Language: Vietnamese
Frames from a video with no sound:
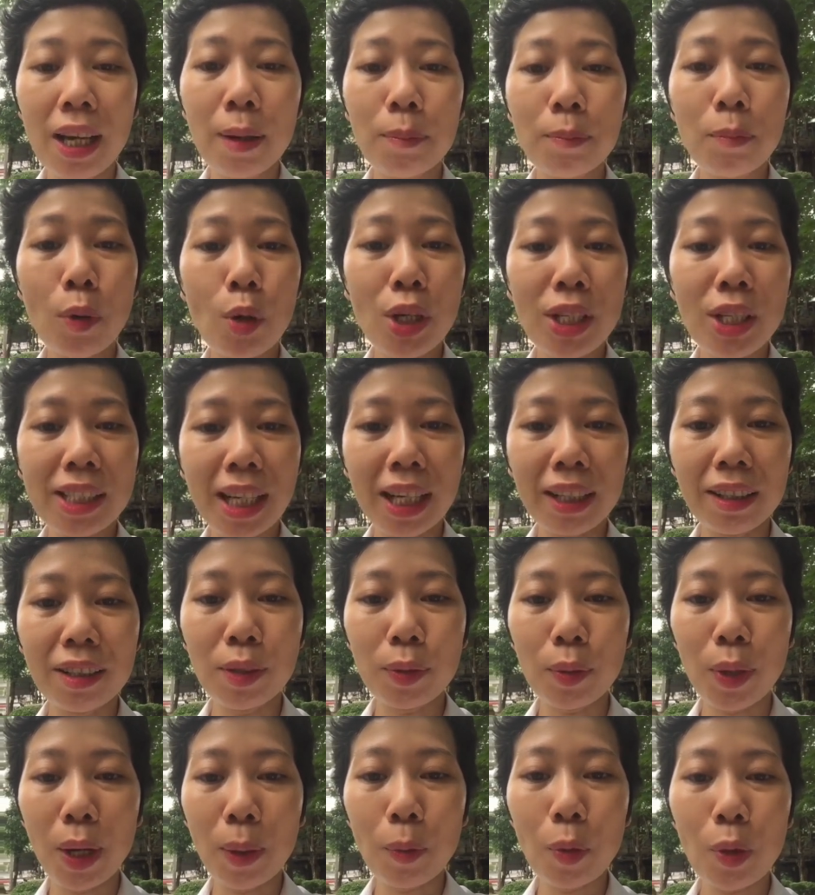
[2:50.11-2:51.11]
Mô hình giải thưởng
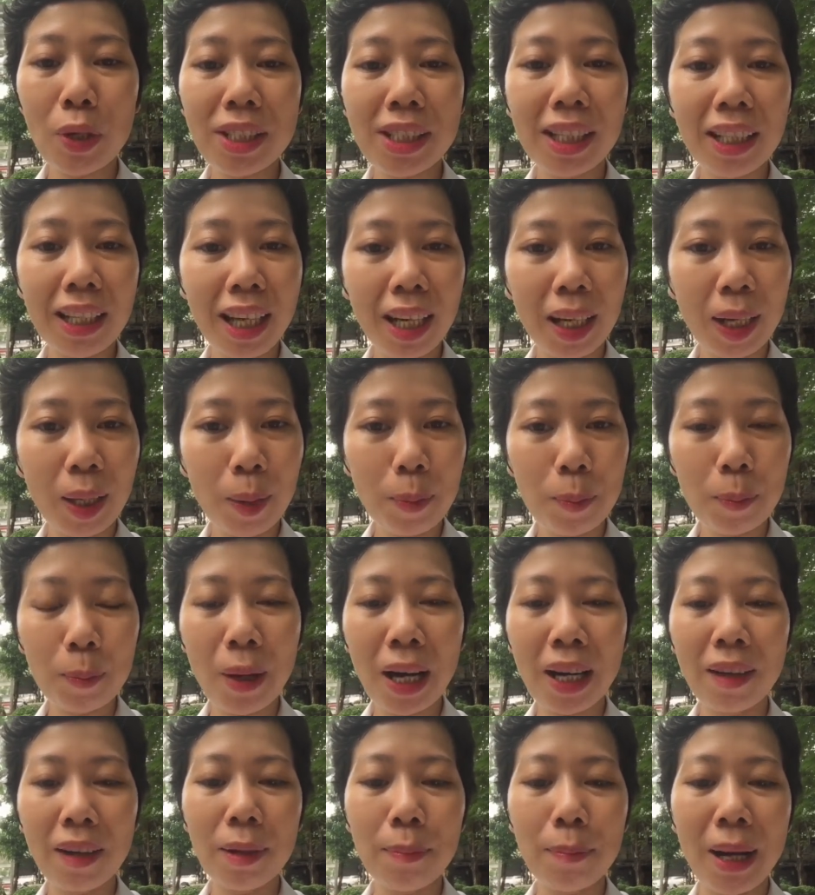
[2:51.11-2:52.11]
của Amway rất là công
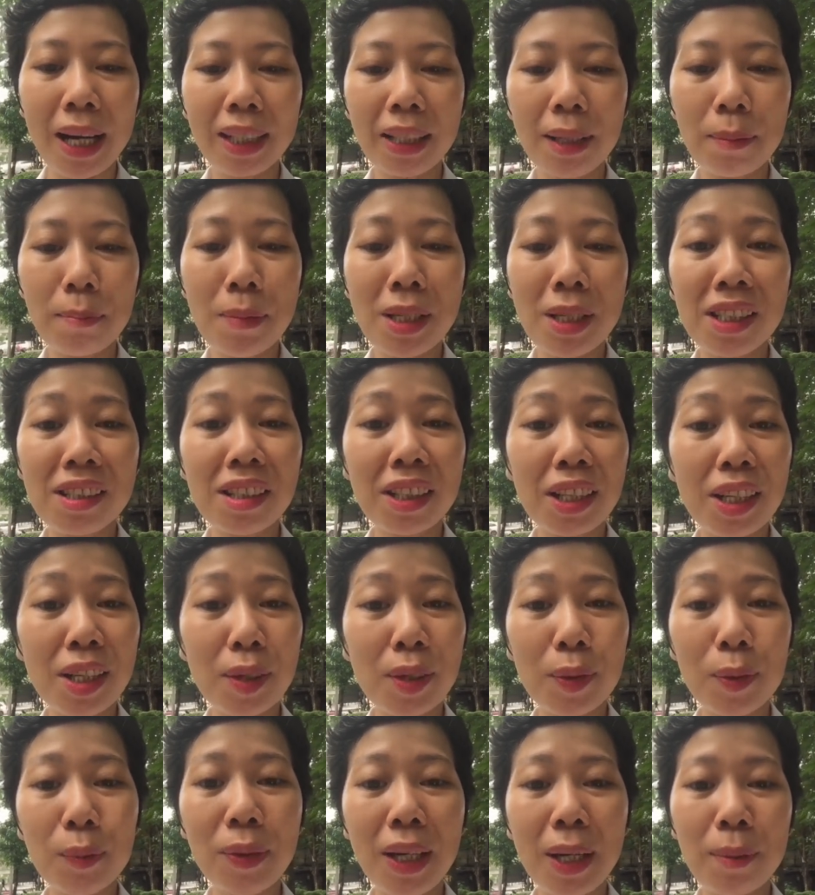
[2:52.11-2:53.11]
bằng và bản thân mình trước kia
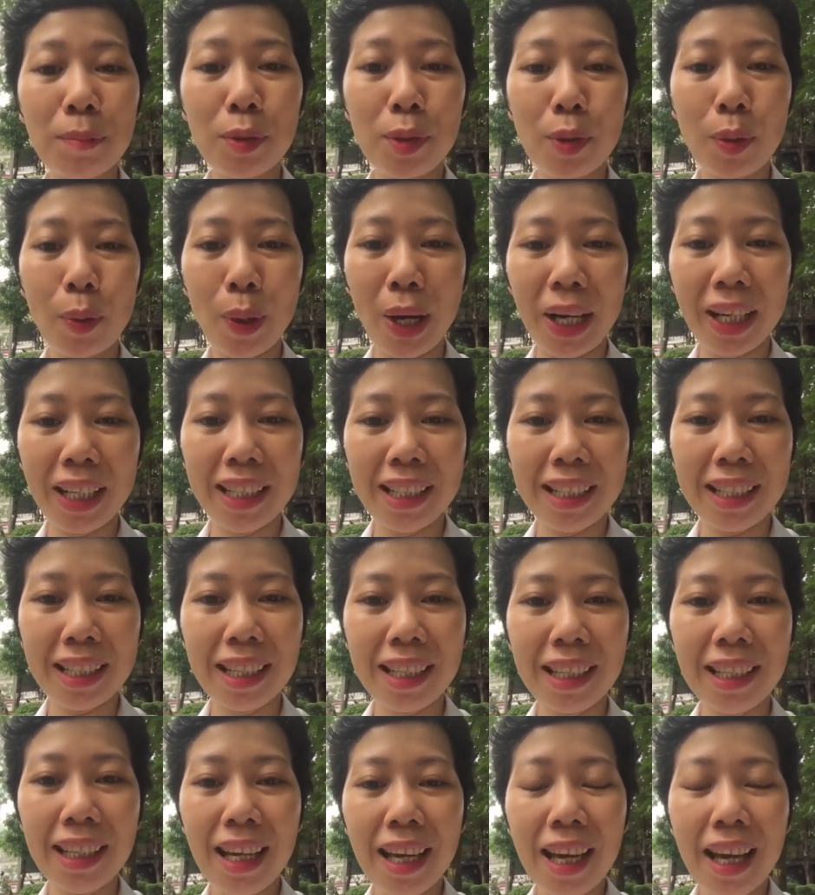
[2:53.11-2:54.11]
cũng là một quản
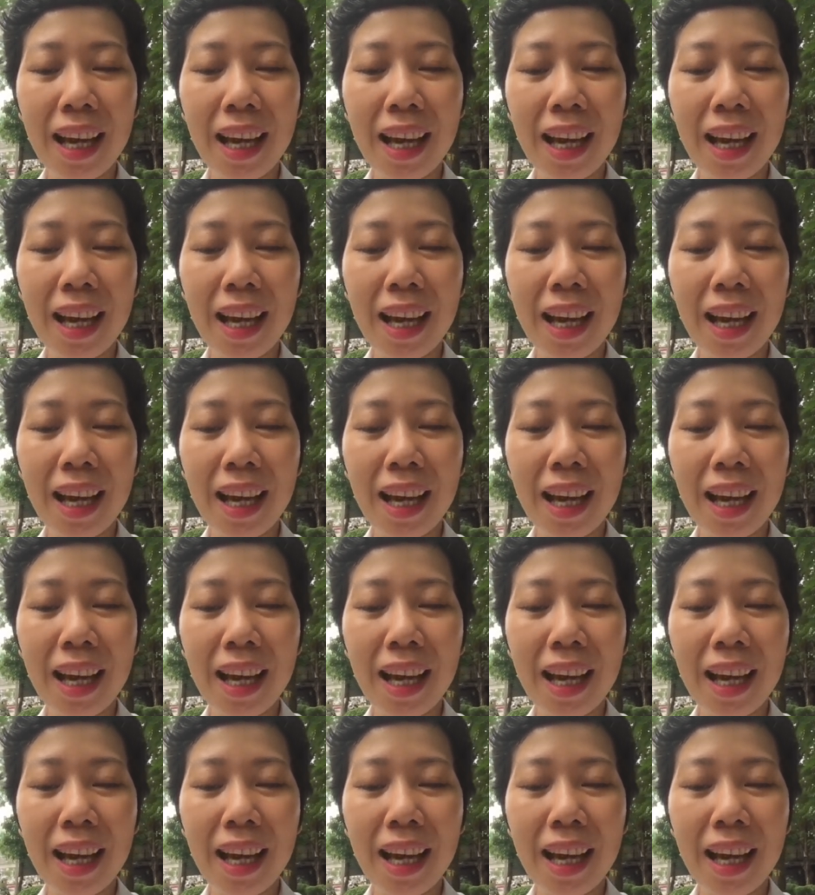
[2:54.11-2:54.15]
lý